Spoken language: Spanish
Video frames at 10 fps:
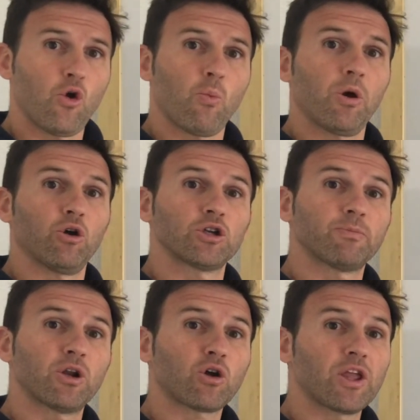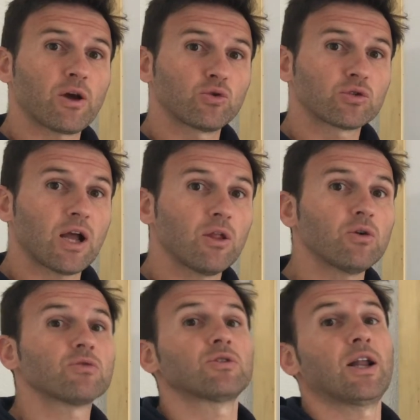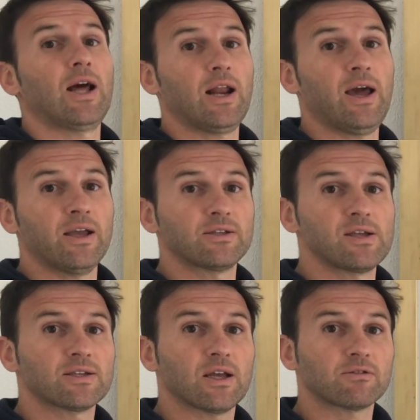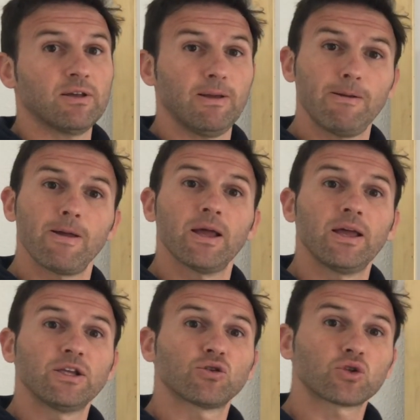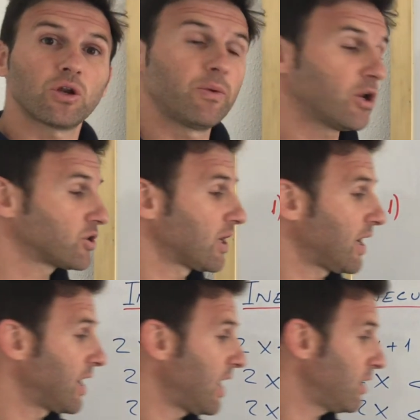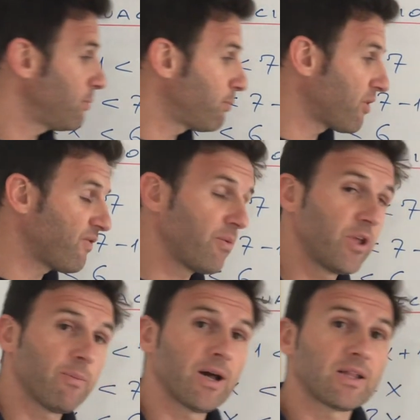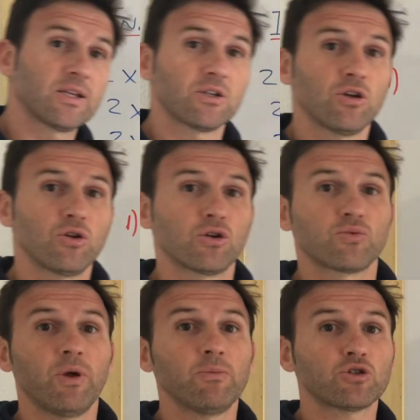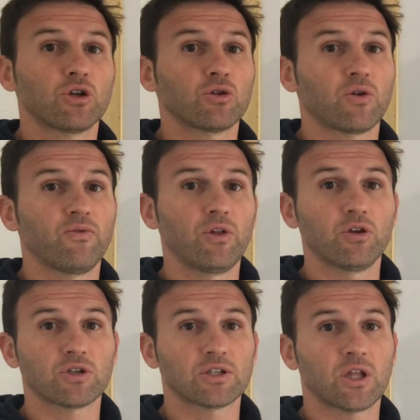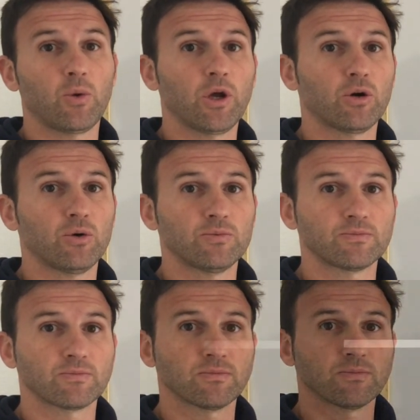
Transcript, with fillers: Bueno, espero que os haya gustado. Dale a like si es así y suscribiros al canal Profe Villamates. Nos vemos en otros vídeos. Hasta luego.